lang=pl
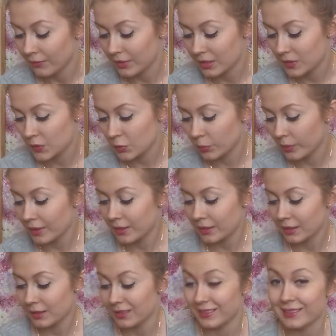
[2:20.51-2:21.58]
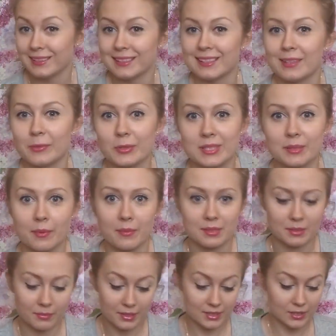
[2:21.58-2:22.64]
Więc super i na wiosnę
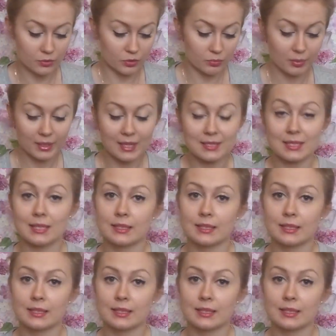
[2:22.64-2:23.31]
mam zamiar zacząć biegać,